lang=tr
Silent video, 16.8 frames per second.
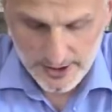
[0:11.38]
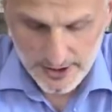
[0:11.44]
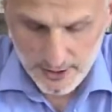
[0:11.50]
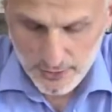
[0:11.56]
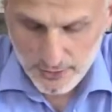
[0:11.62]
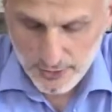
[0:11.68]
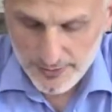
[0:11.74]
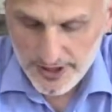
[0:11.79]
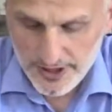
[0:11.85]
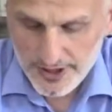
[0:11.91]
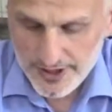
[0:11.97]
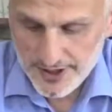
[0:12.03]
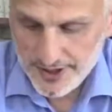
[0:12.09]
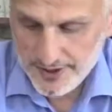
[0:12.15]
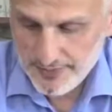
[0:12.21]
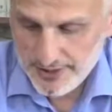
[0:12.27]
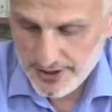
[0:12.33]
Euzu
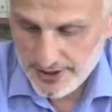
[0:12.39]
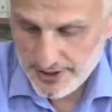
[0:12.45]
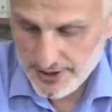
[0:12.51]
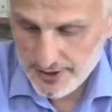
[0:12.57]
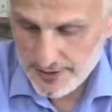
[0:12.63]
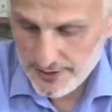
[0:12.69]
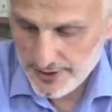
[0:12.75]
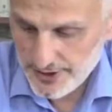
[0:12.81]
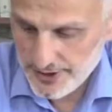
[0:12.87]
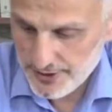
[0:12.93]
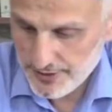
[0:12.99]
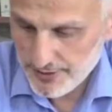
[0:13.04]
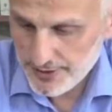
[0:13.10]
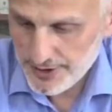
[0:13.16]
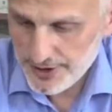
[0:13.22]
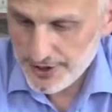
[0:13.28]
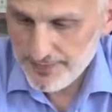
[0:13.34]
billahi
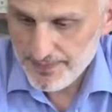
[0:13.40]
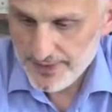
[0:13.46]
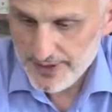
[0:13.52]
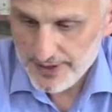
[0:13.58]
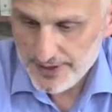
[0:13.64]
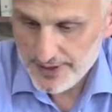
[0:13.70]
mineşşeytanirracim.